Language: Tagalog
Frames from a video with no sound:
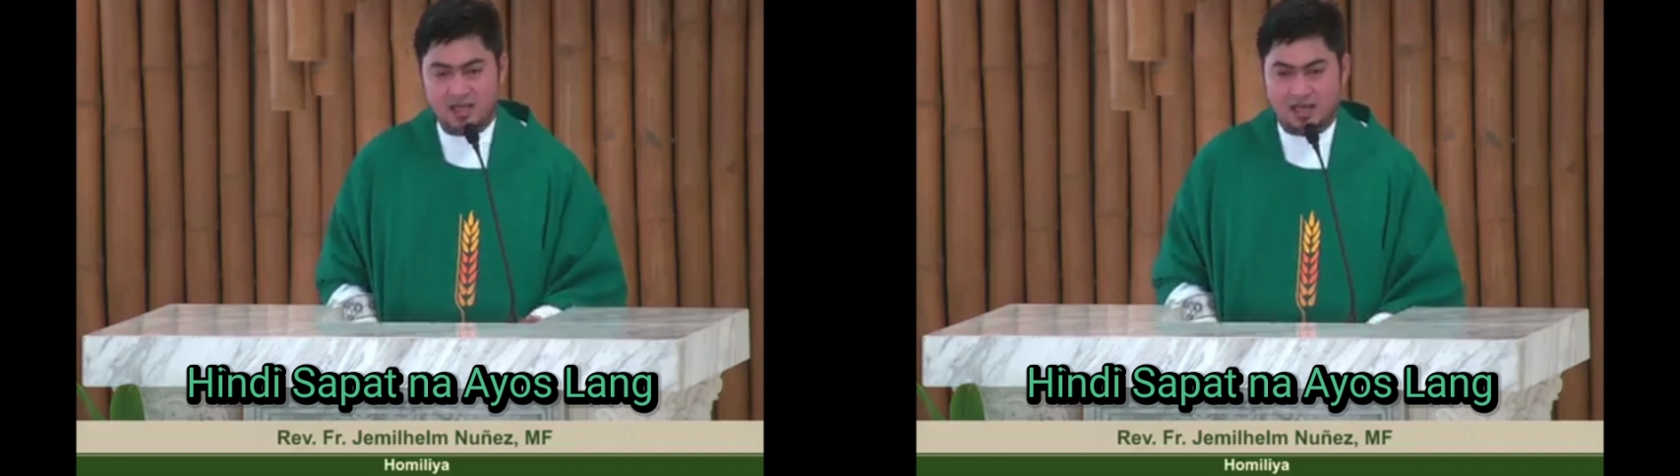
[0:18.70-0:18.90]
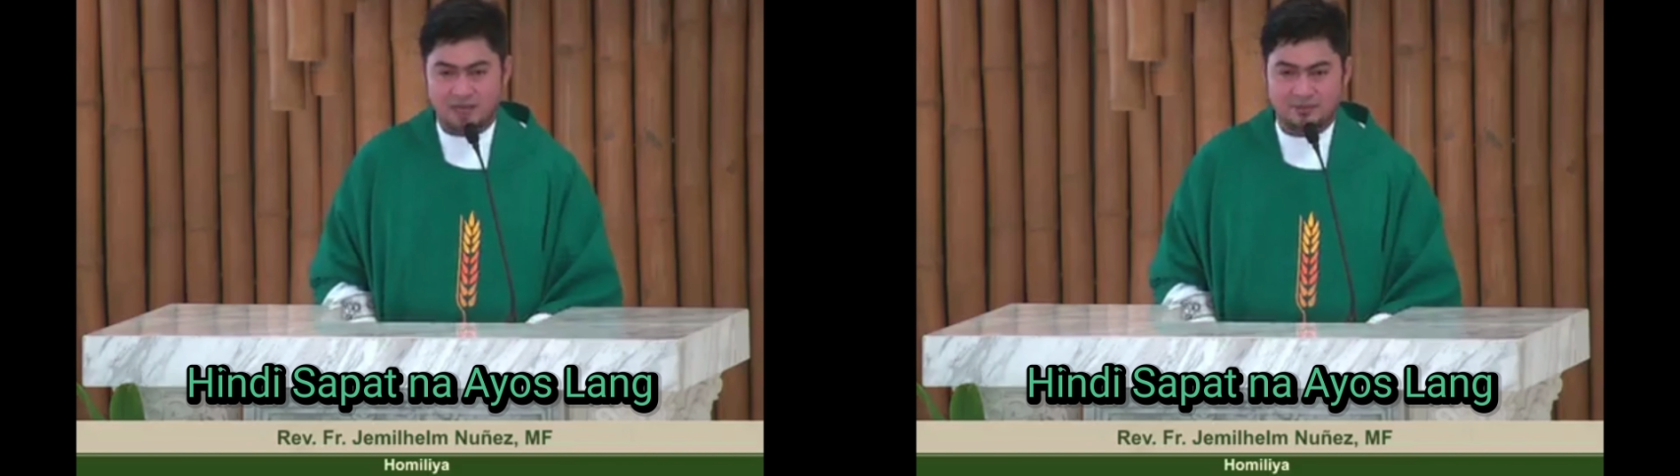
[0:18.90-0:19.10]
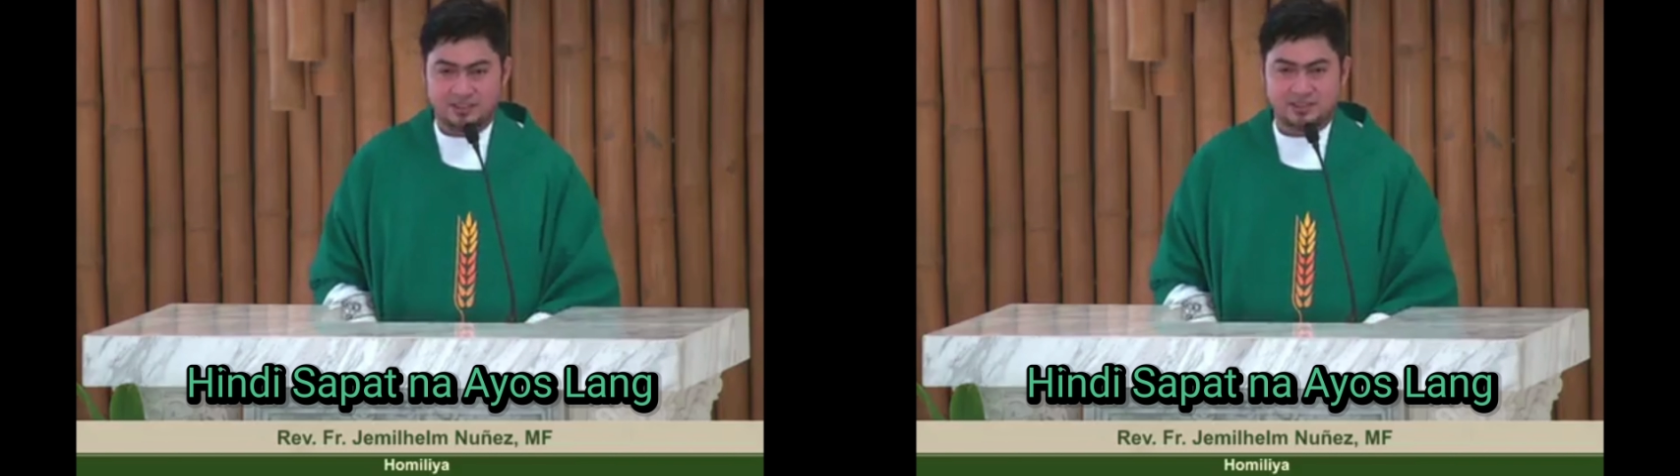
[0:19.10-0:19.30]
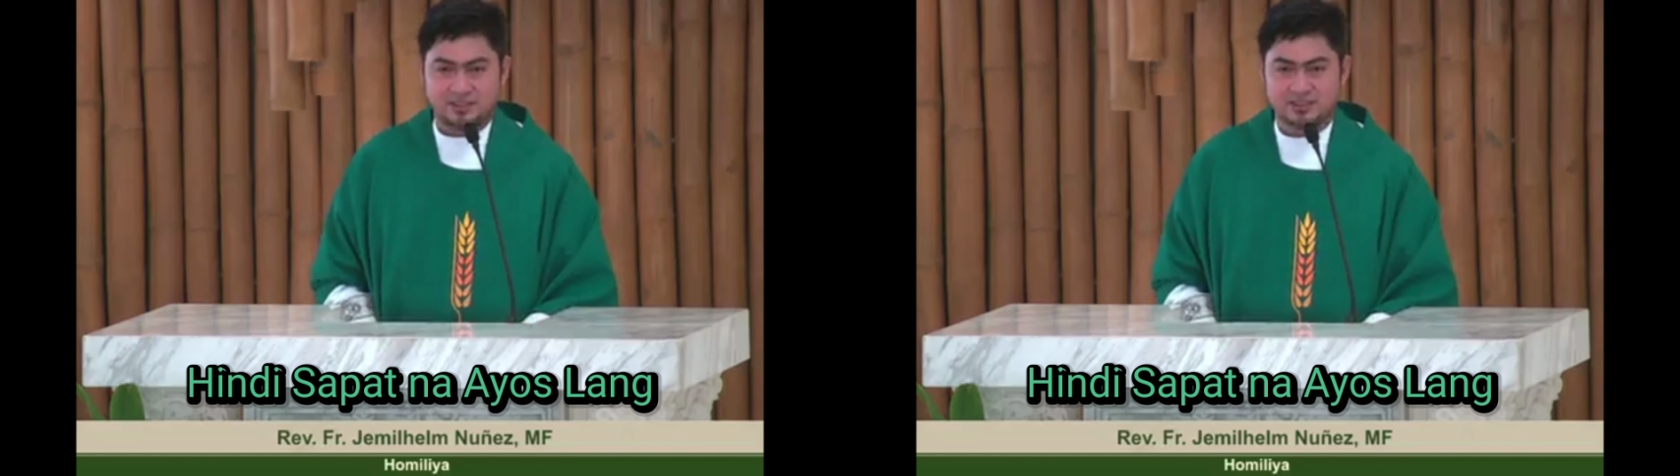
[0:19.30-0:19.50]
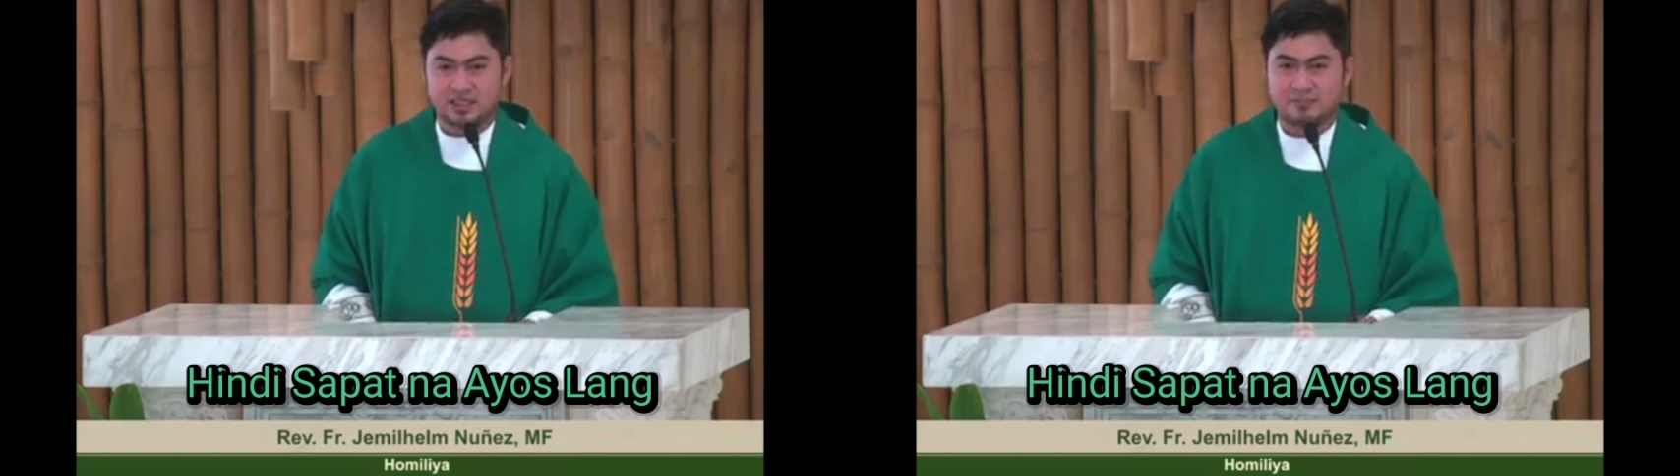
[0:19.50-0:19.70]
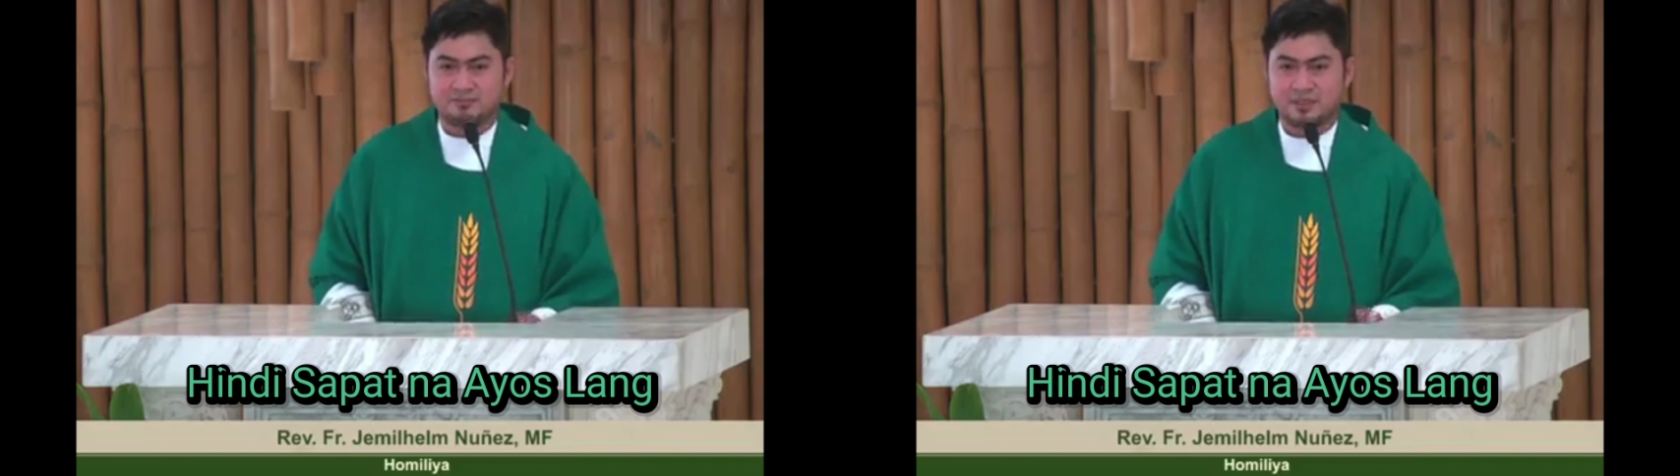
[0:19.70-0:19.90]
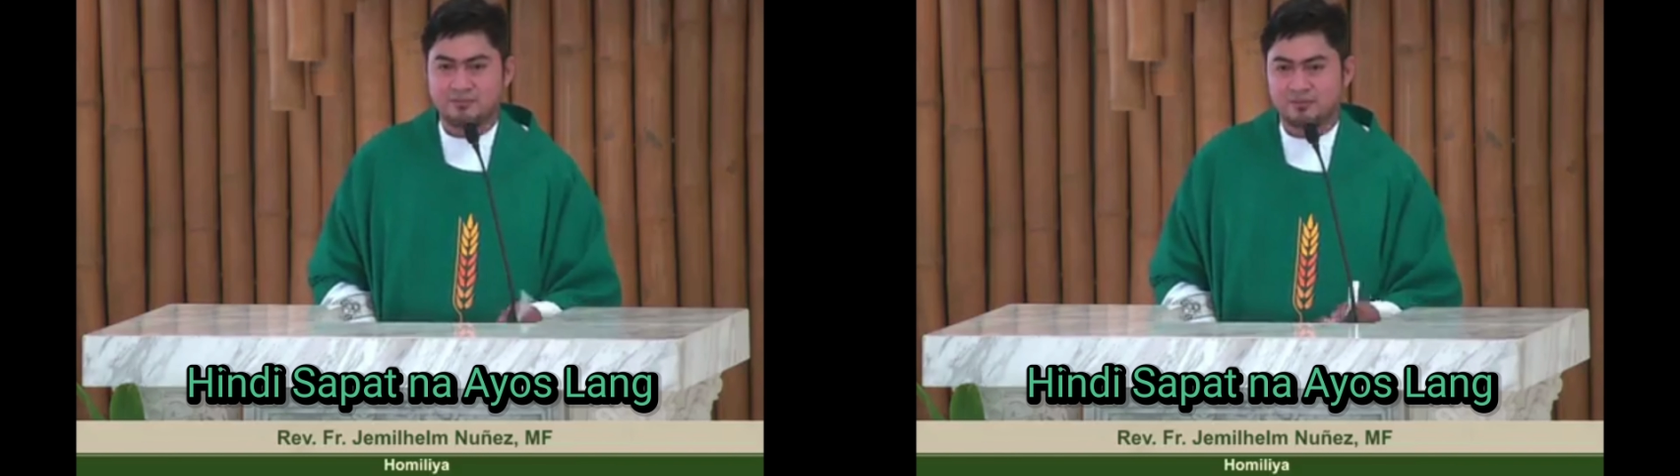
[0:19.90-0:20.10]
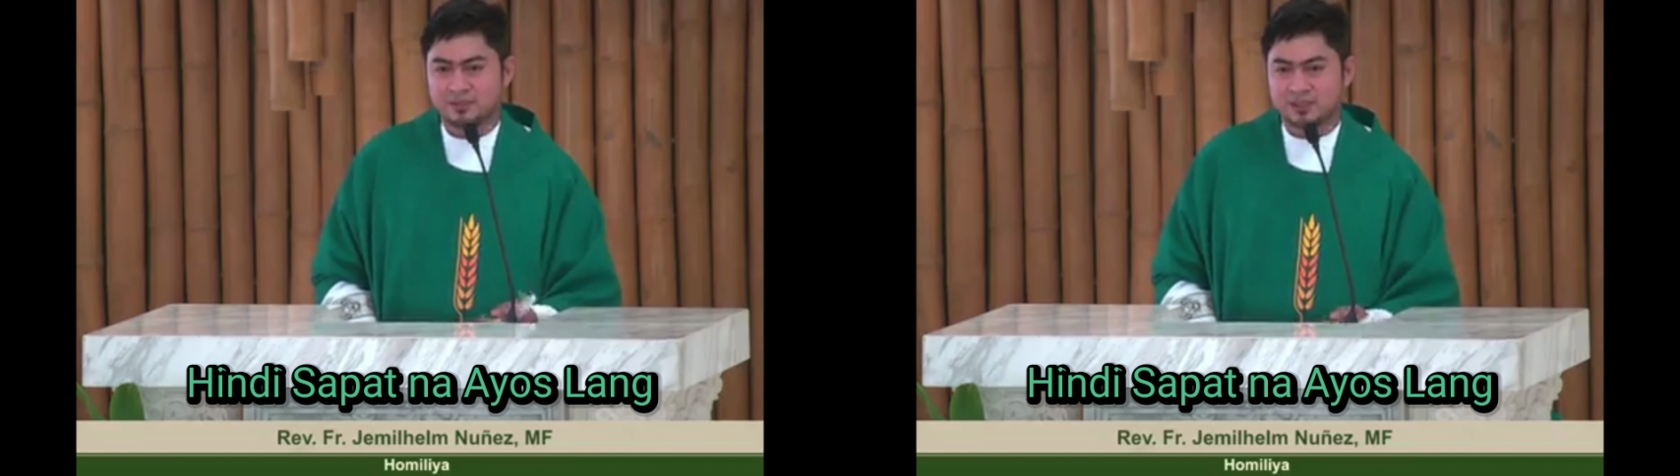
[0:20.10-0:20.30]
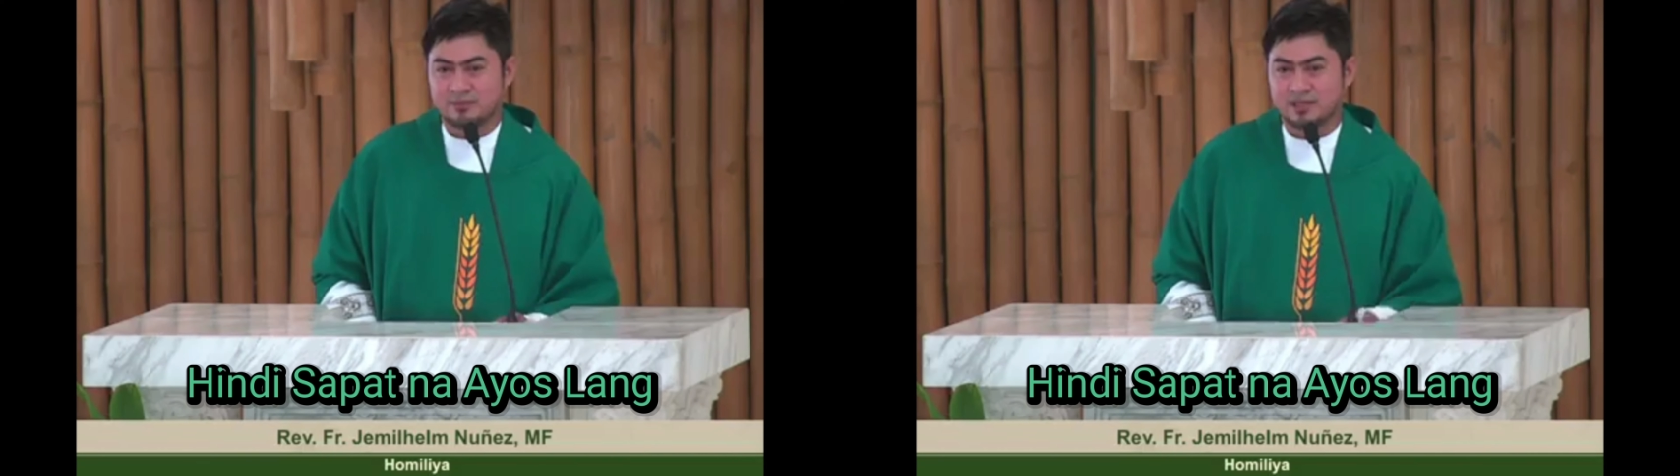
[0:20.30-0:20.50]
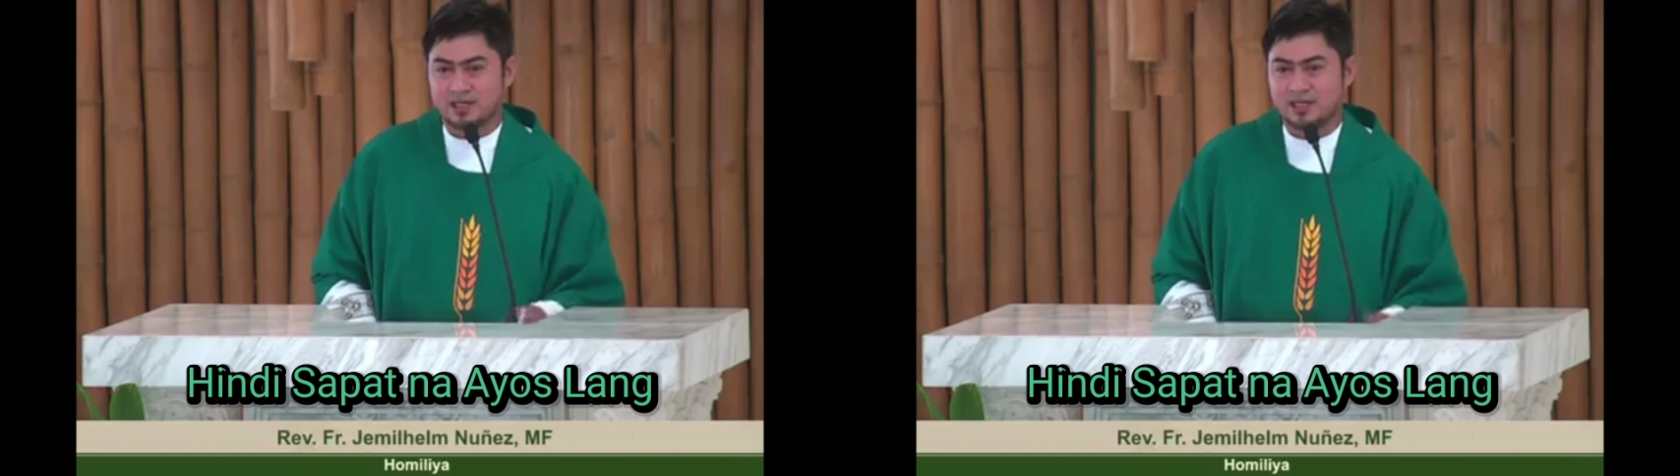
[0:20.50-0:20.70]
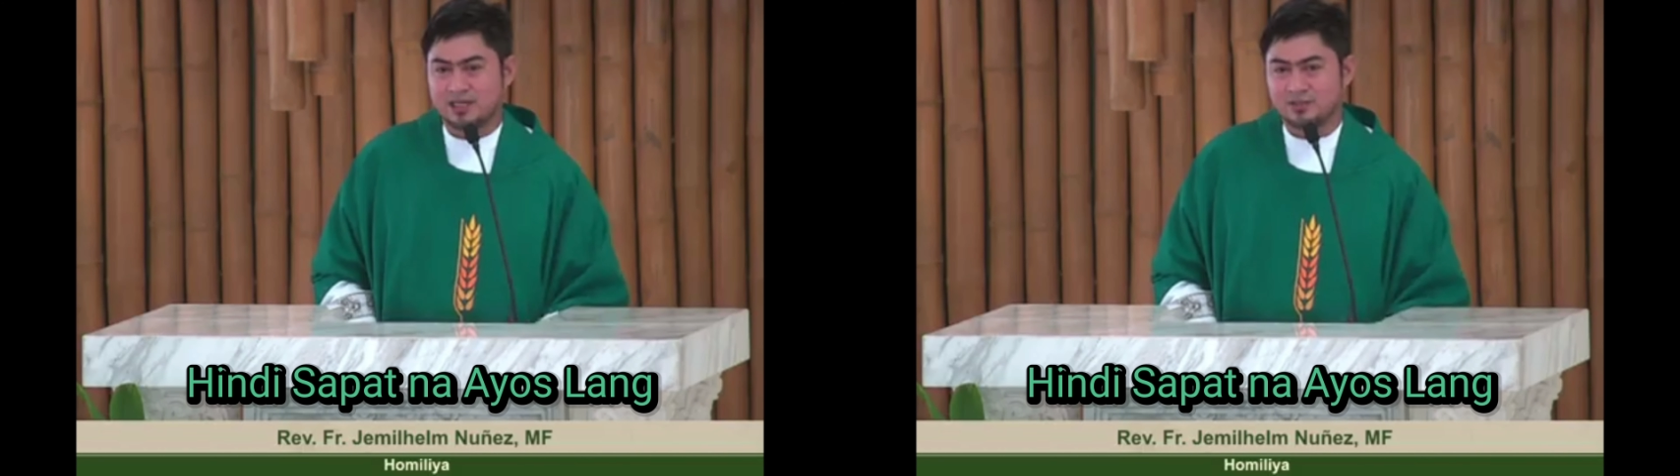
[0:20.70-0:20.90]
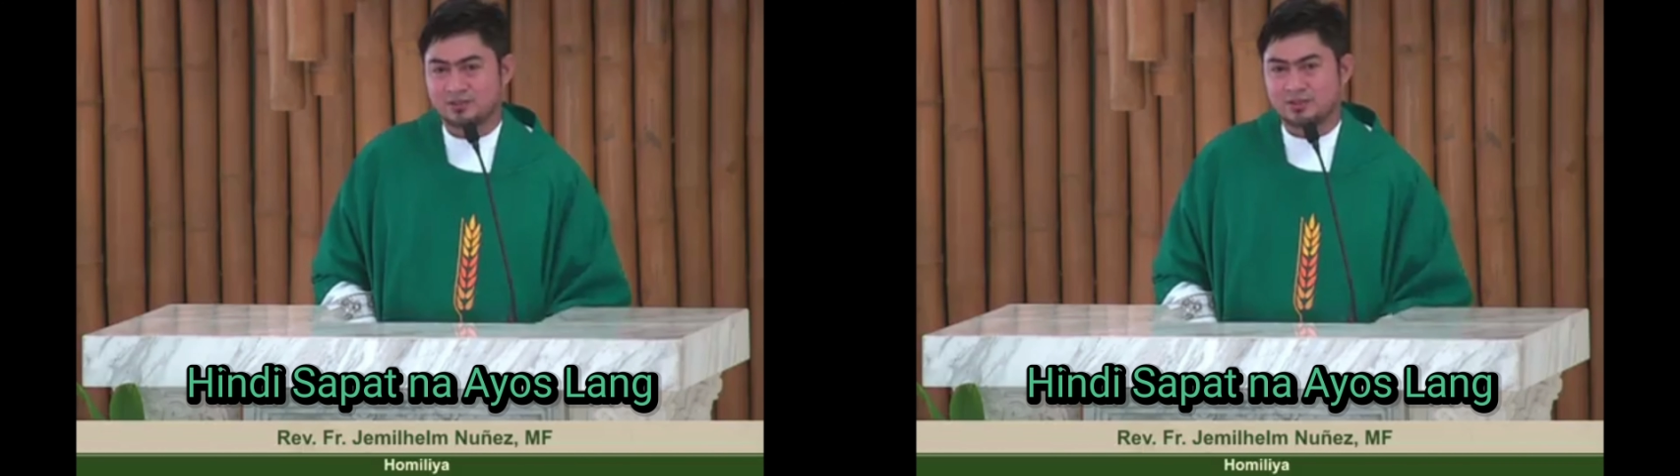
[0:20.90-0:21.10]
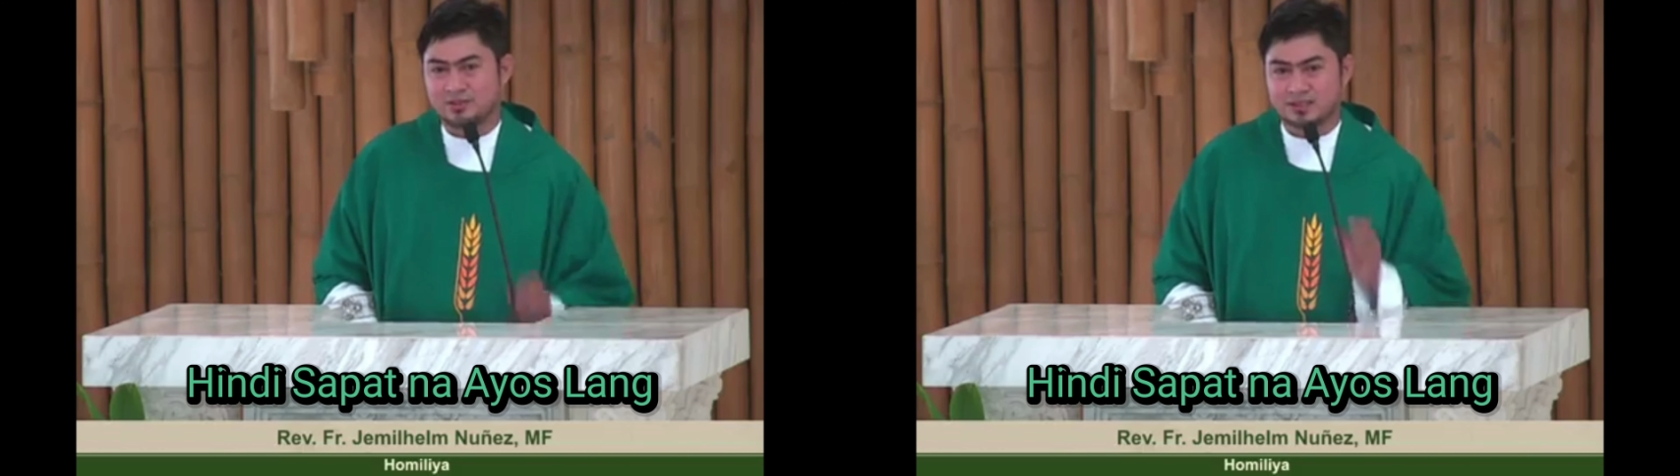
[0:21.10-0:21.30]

Happy Teacher's Day din po sa mga guro